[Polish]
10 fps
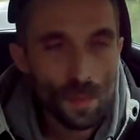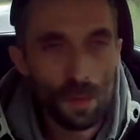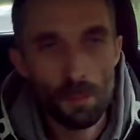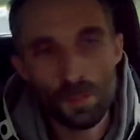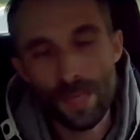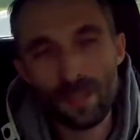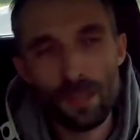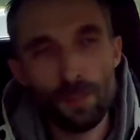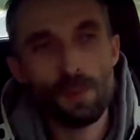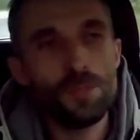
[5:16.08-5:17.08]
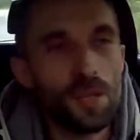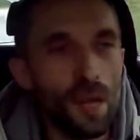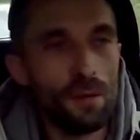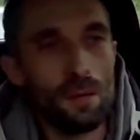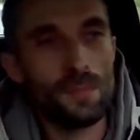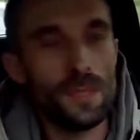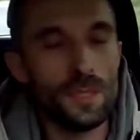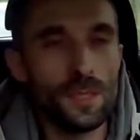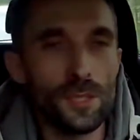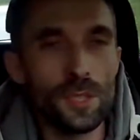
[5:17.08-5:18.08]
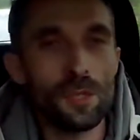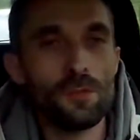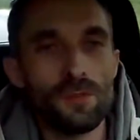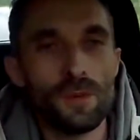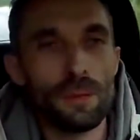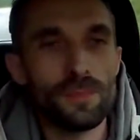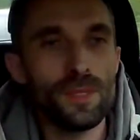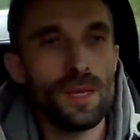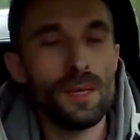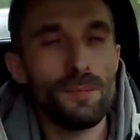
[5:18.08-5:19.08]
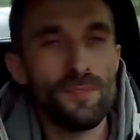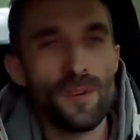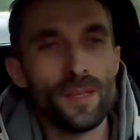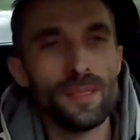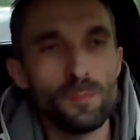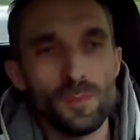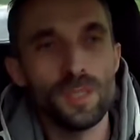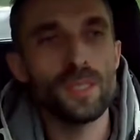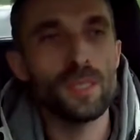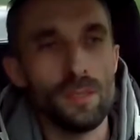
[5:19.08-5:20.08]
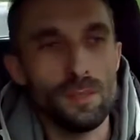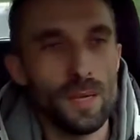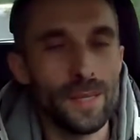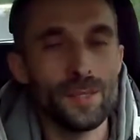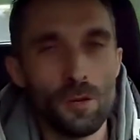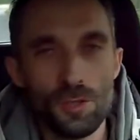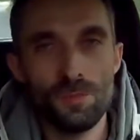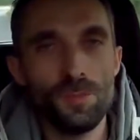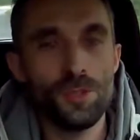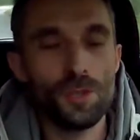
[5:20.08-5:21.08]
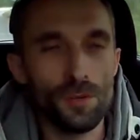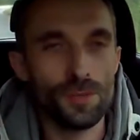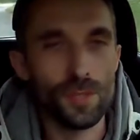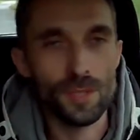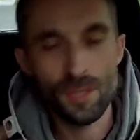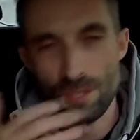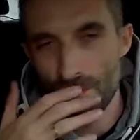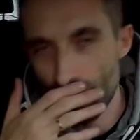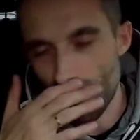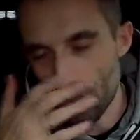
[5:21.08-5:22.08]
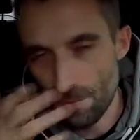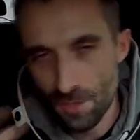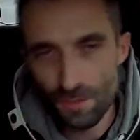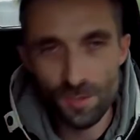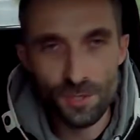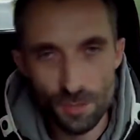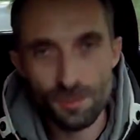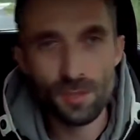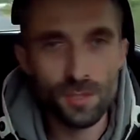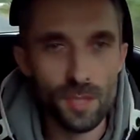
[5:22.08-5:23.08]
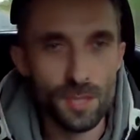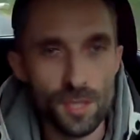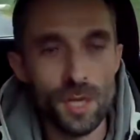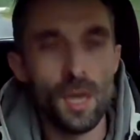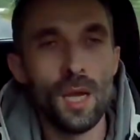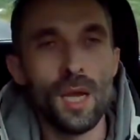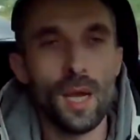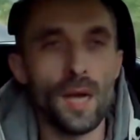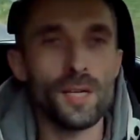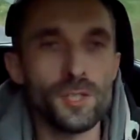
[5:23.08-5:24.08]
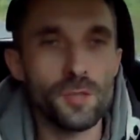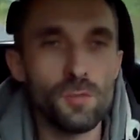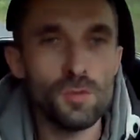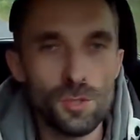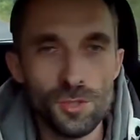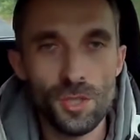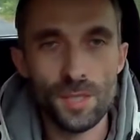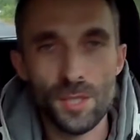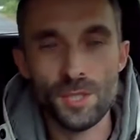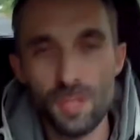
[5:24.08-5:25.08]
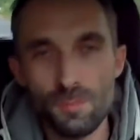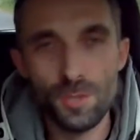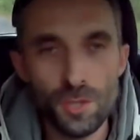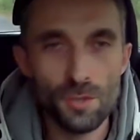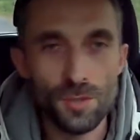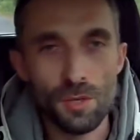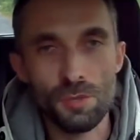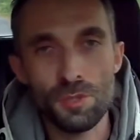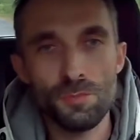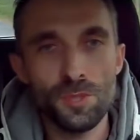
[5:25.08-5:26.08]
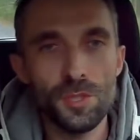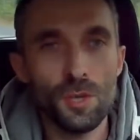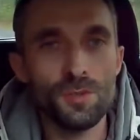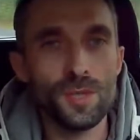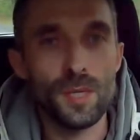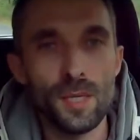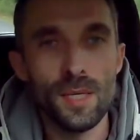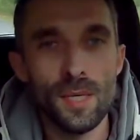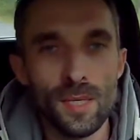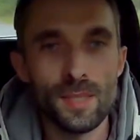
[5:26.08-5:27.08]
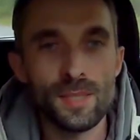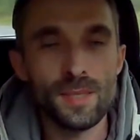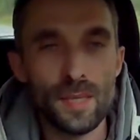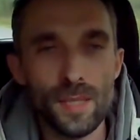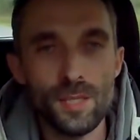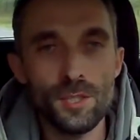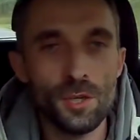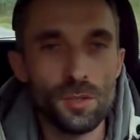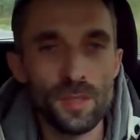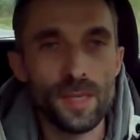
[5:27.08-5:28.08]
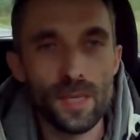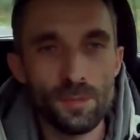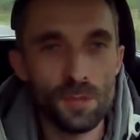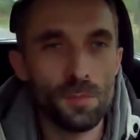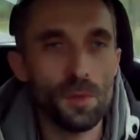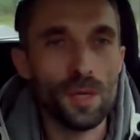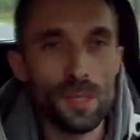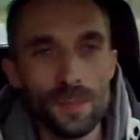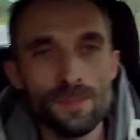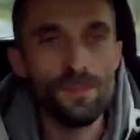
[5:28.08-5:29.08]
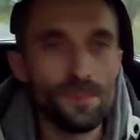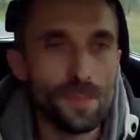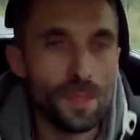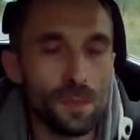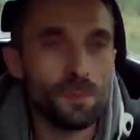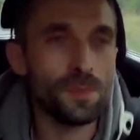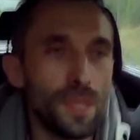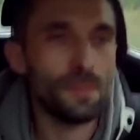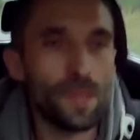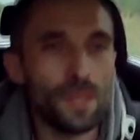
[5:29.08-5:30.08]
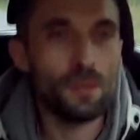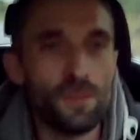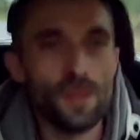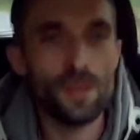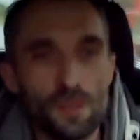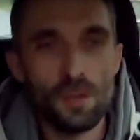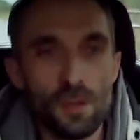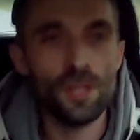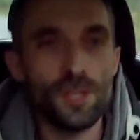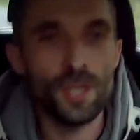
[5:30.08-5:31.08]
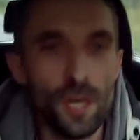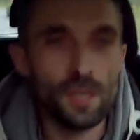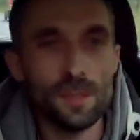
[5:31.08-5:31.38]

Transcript: bo tak sobie pomyślałem, y, że kurwa, mam tyle fajnej muzyki lat 80., znaczy znaczy 90. też, ale w szczególności lata 70., 80., stare hiciory, stare przeboje. Poznałem takiego fajnego kolesia,